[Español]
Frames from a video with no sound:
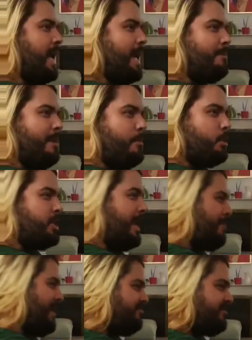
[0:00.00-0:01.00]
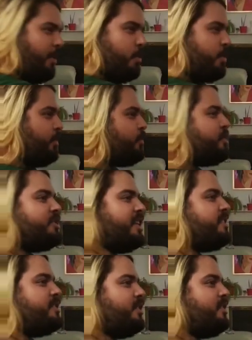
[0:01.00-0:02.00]
Me puse el pantaloncito
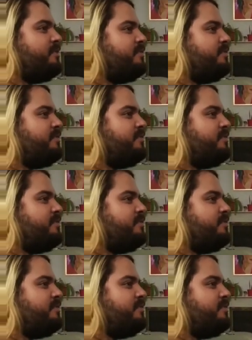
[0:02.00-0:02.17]
estrecho,